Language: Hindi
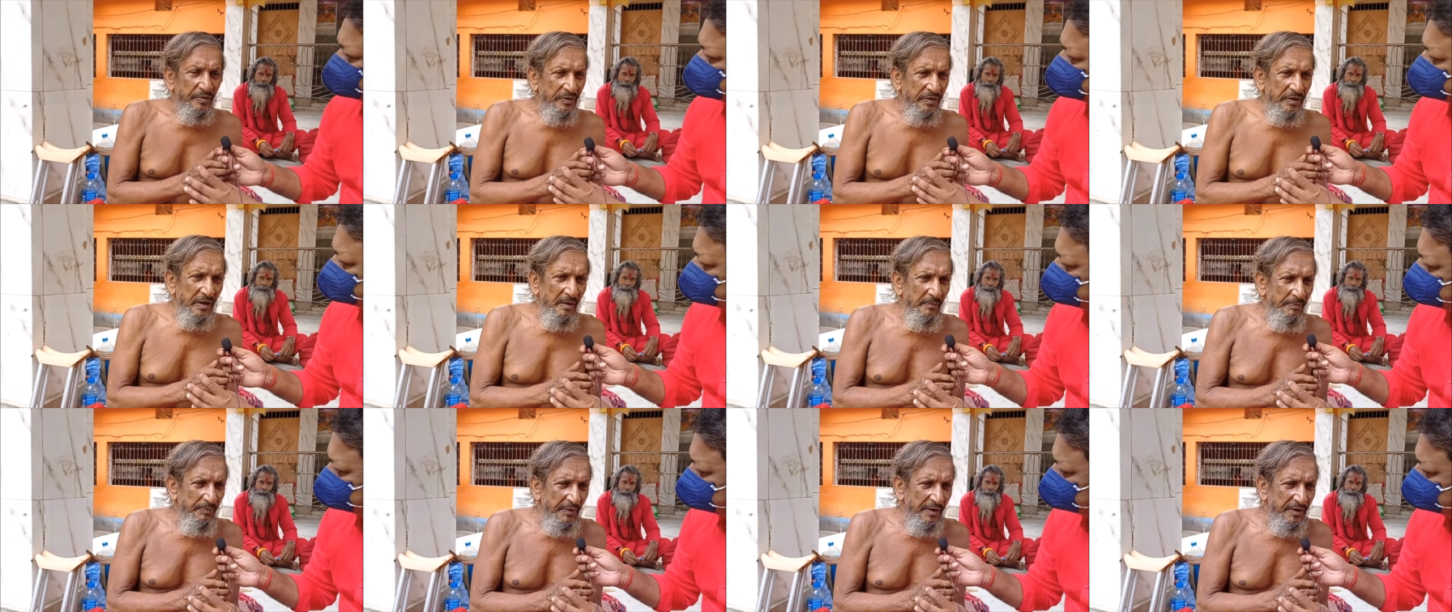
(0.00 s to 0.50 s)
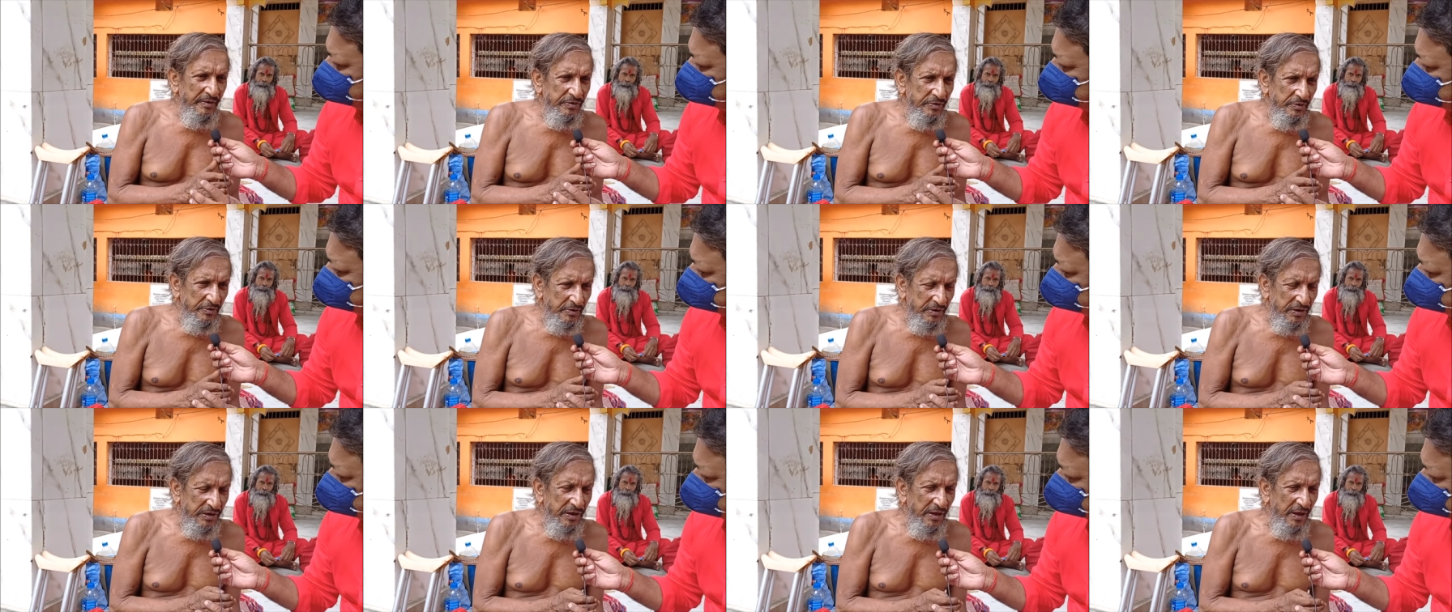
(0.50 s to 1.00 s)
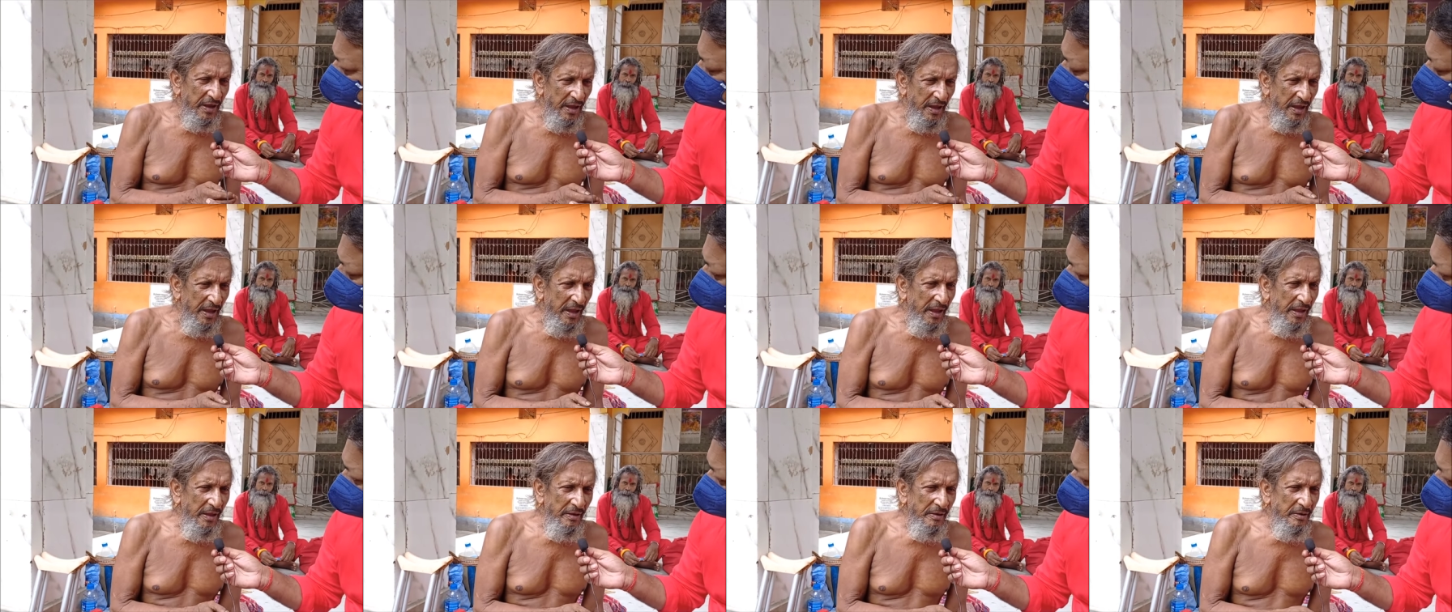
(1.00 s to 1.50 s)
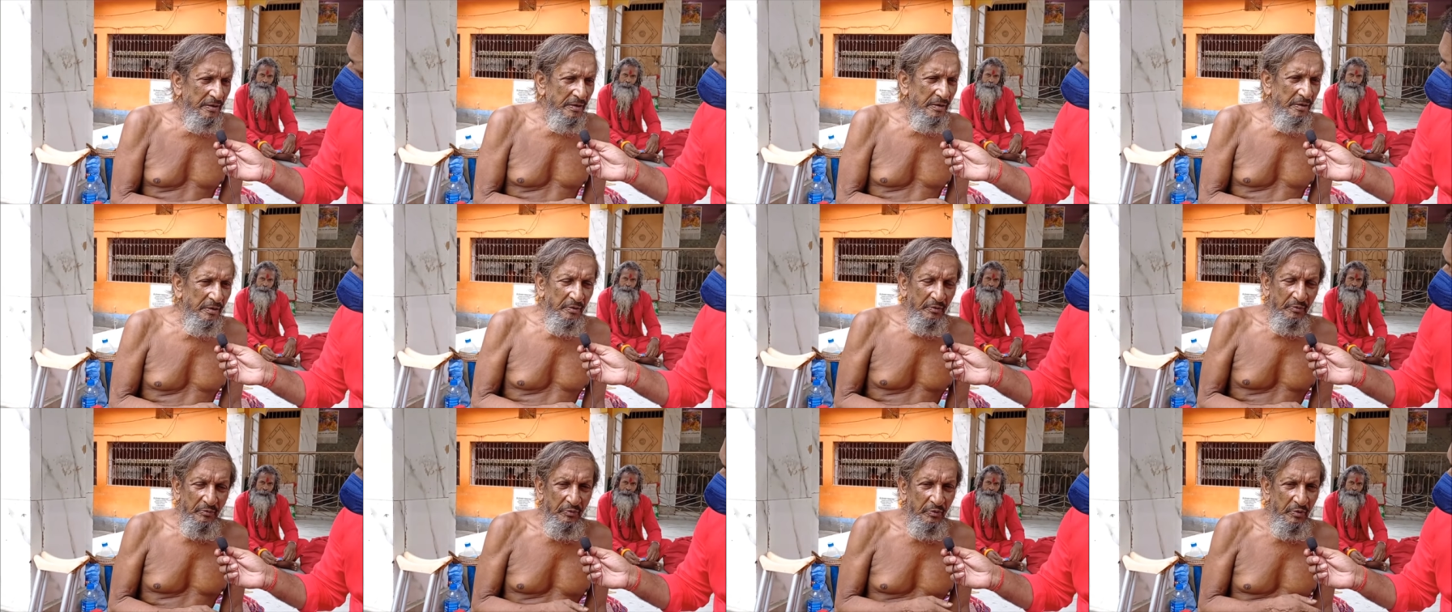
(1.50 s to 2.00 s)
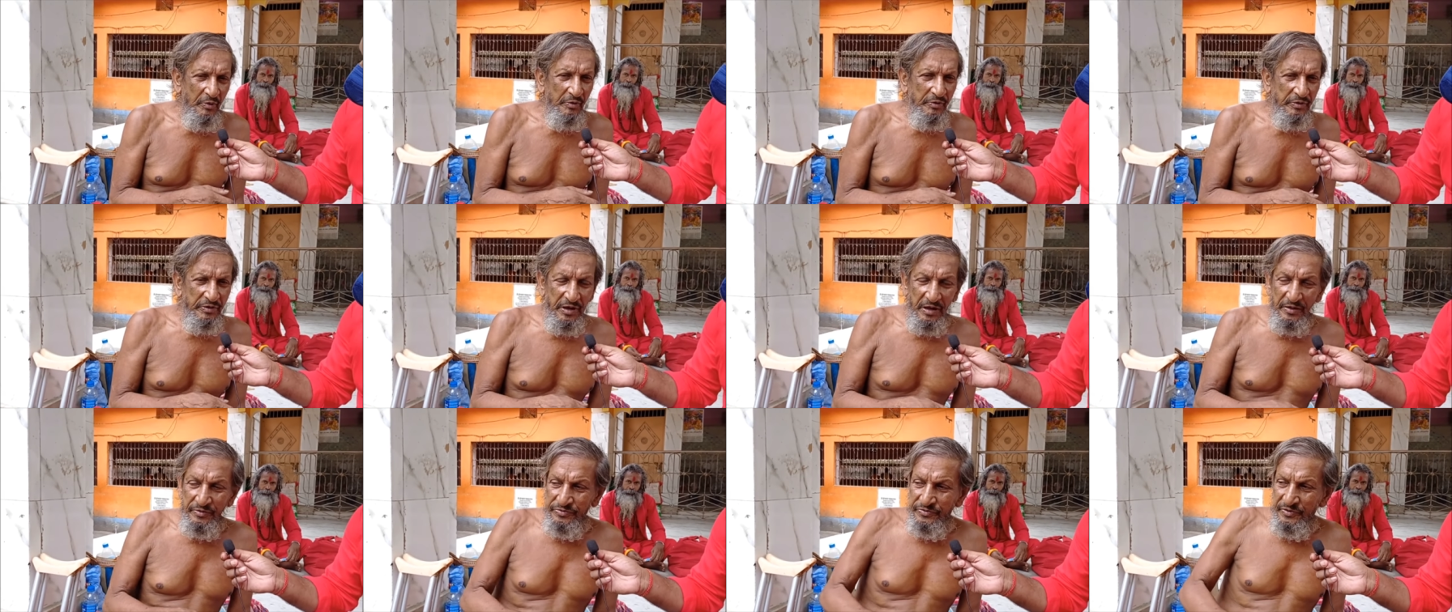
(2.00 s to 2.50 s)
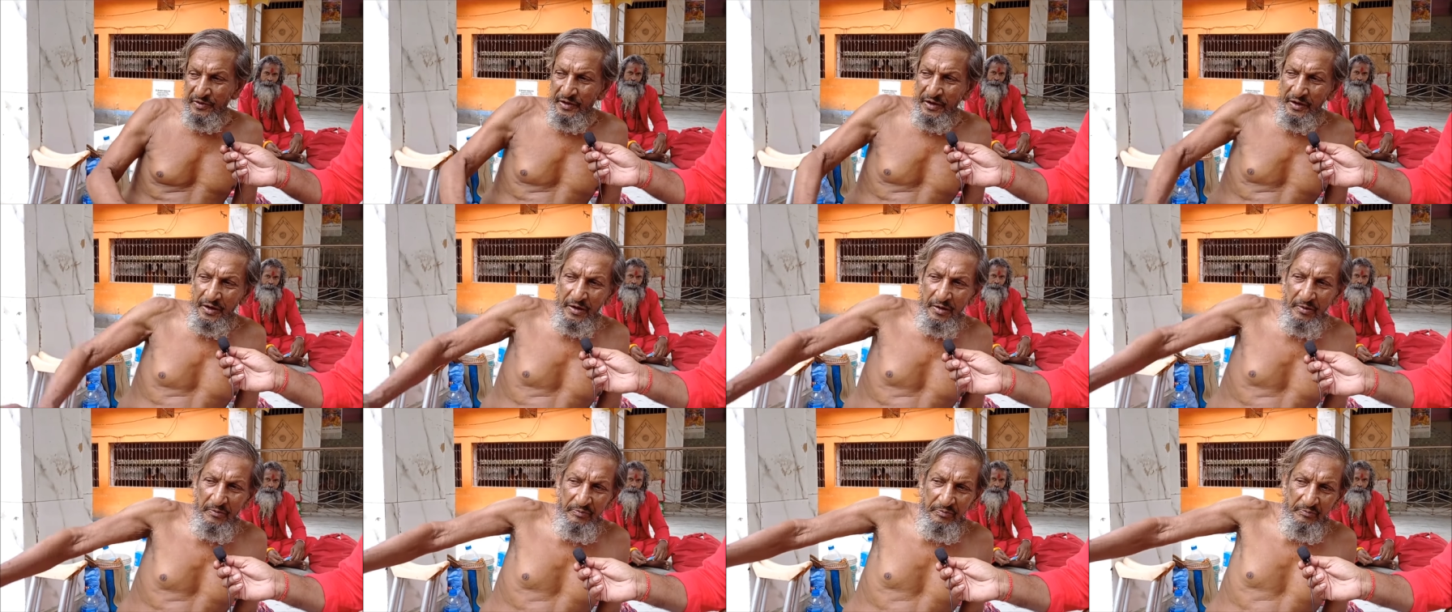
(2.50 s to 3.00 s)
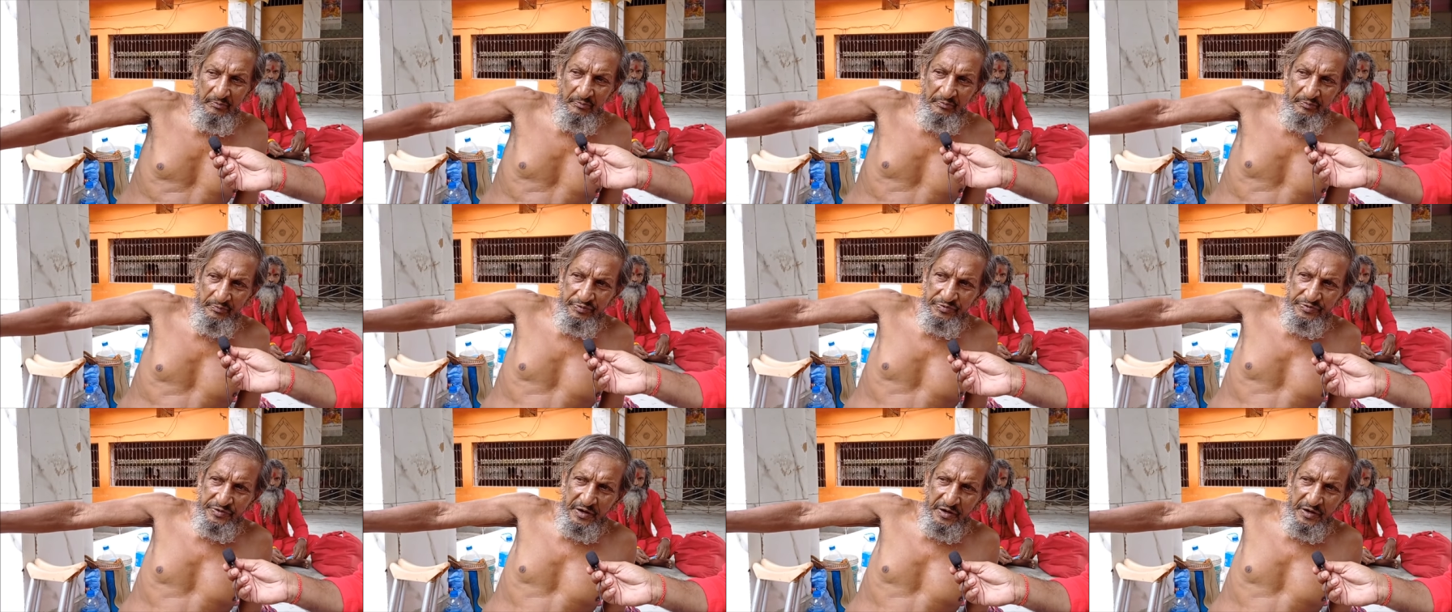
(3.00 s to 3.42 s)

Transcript: यहाँ पर जो किए है वो उनका चरण